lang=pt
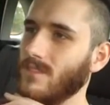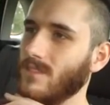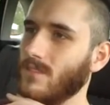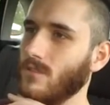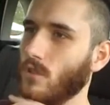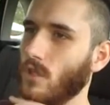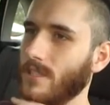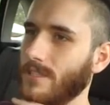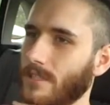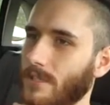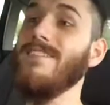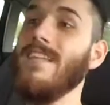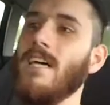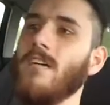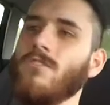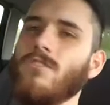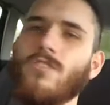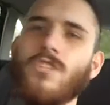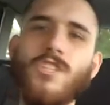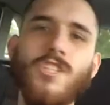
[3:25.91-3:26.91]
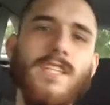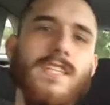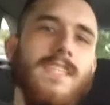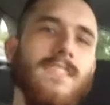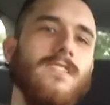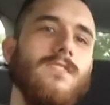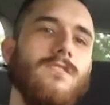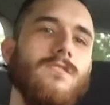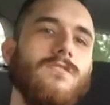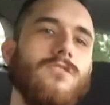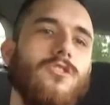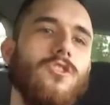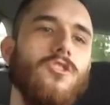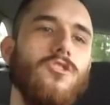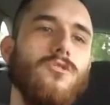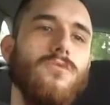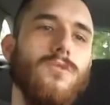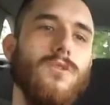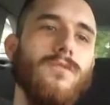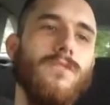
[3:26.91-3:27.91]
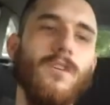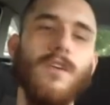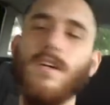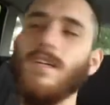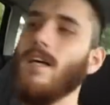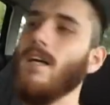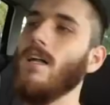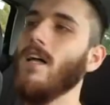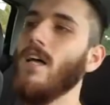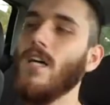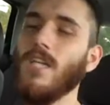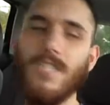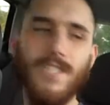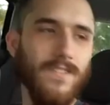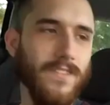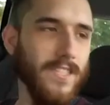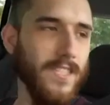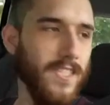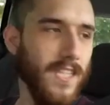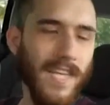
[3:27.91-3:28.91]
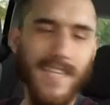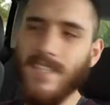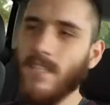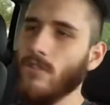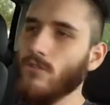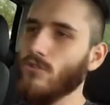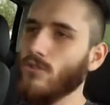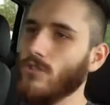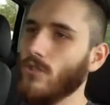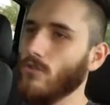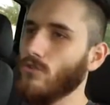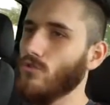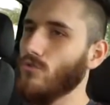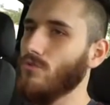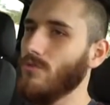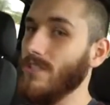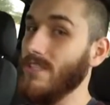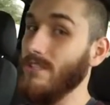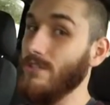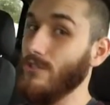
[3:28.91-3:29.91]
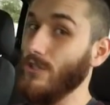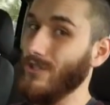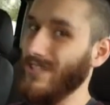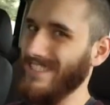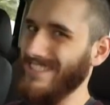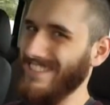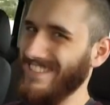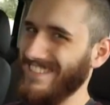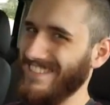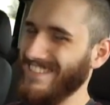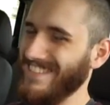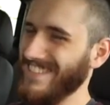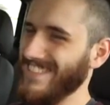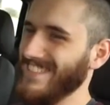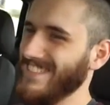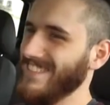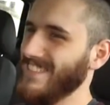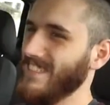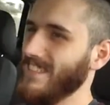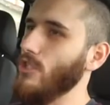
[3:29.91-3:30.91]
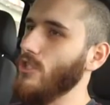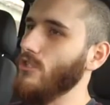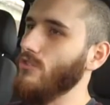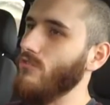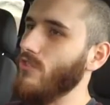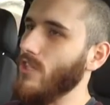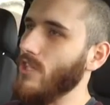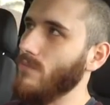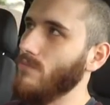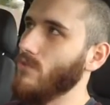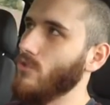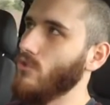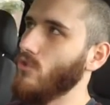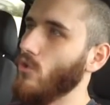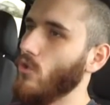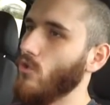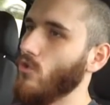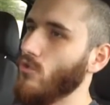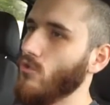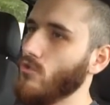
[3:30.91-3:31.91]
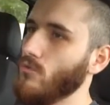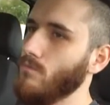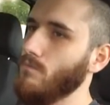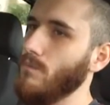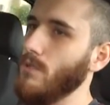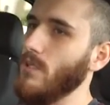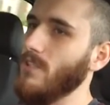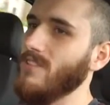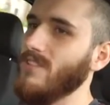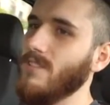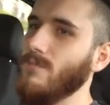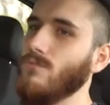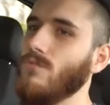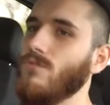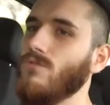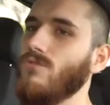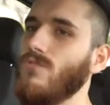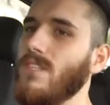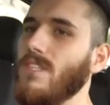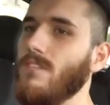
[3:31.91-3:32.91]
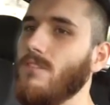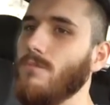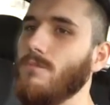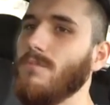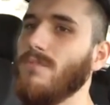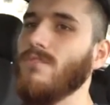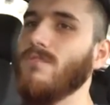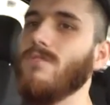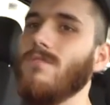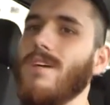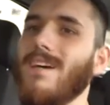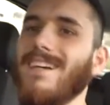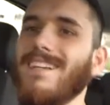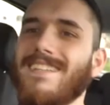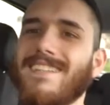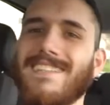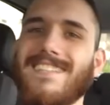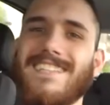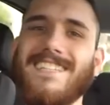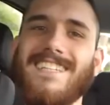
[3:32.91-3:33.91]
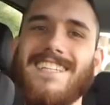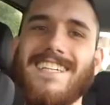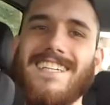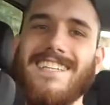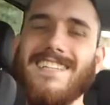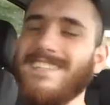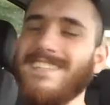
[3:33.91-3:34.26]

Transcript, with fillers: No cartão. Não se esqueçam de subscrever o canal se vocês ainda não estão subscritos ao canal. E vemos num próximo vídeo, pessoal. Tchau.